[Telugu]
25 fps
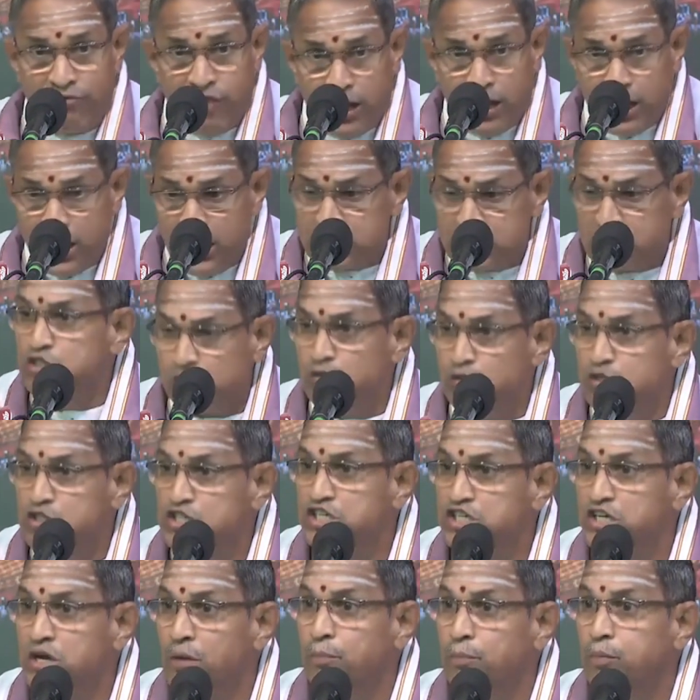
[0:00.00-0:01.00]
అవకాశం
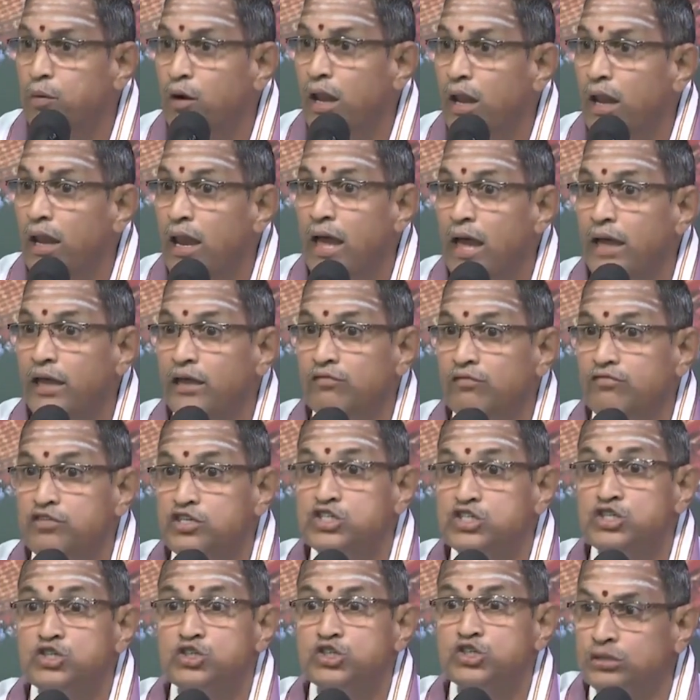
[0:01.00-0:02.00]
వచ్చినప్పుడల్లా ఆయన
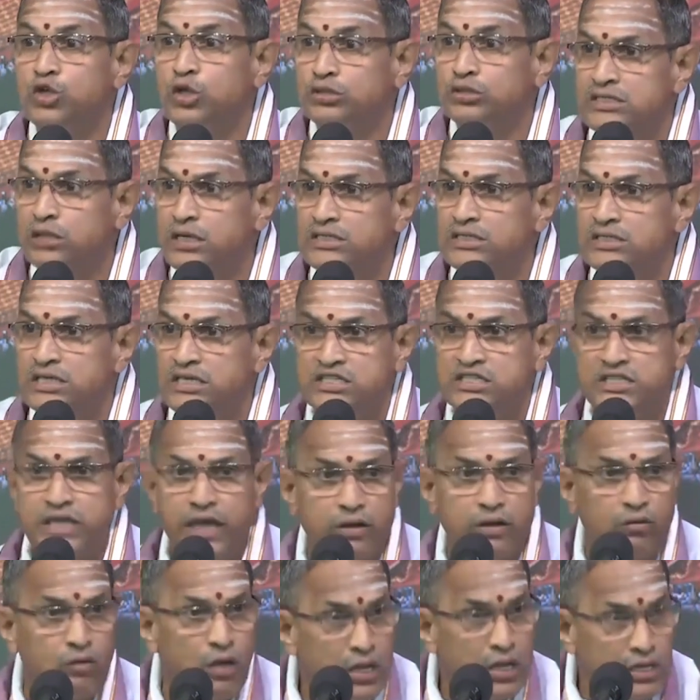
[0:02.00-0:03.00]
విష్ణు స్తోత్రం
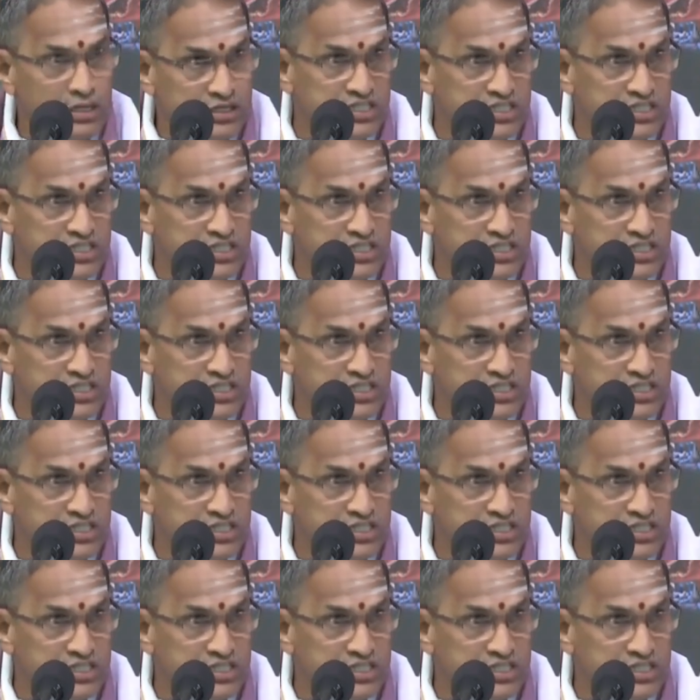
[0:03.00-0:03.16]
చేశారు